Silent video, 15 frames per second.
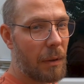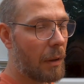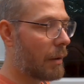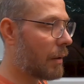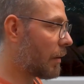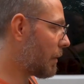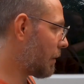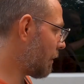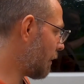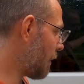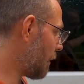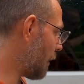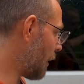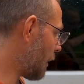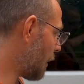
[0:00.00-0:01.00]
w zależności od
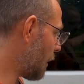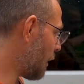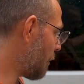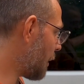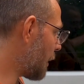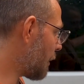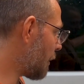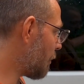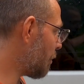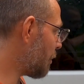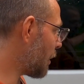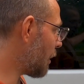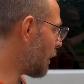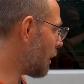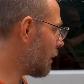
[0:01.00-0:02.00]
tego jaka chemia gdzie
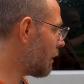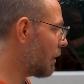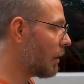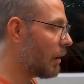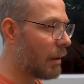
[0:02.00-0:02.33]
kupiona.